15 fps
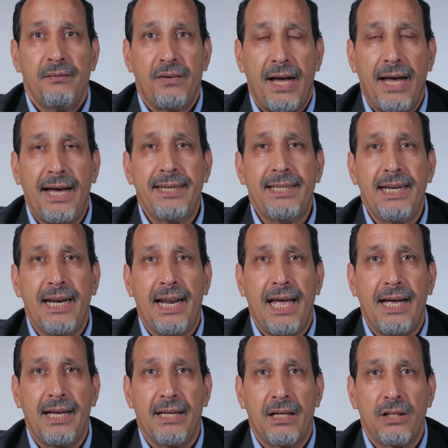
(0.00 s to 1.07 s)
فهذه
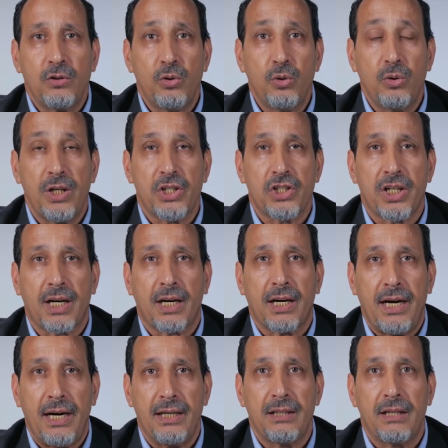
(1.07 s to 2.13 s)
الآية دون
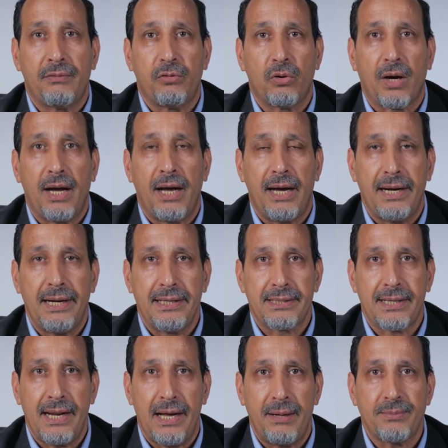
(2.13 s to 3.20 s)
شك عند فقهاء
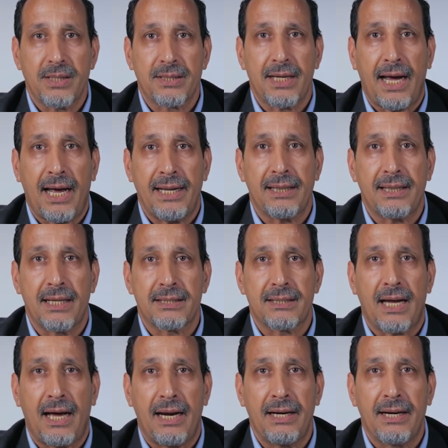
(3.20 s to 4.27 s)
الإسلام تتحدث
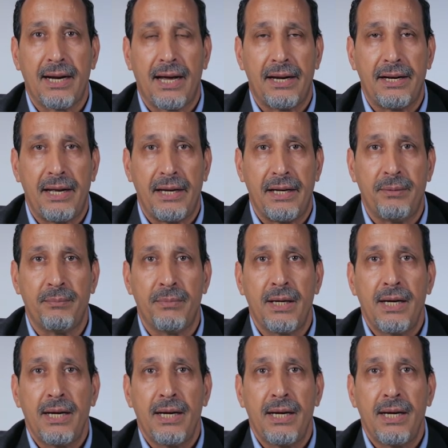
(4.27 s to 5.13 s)
عن الغنائم